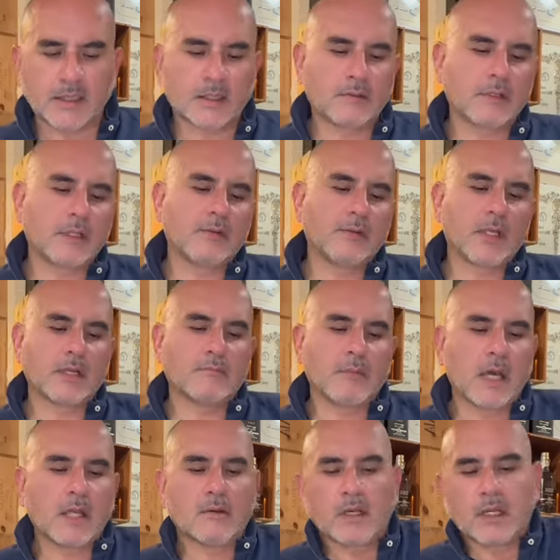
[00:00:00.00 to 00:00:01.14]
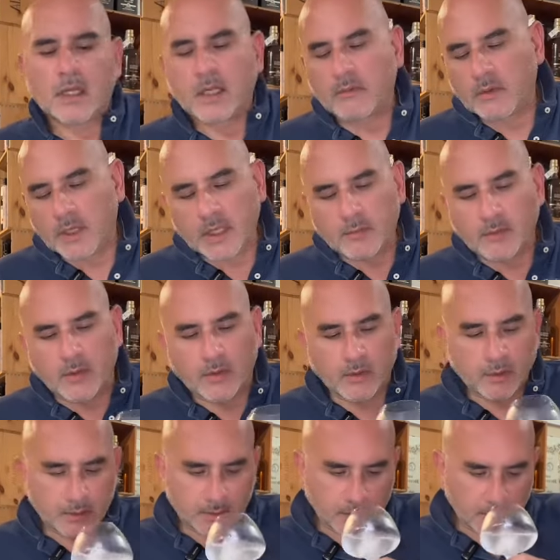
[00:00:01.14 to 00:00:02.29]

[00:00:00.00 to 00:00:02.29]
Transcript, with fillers: eccetera. Quindi devo dire, bello anche l'equilibrio,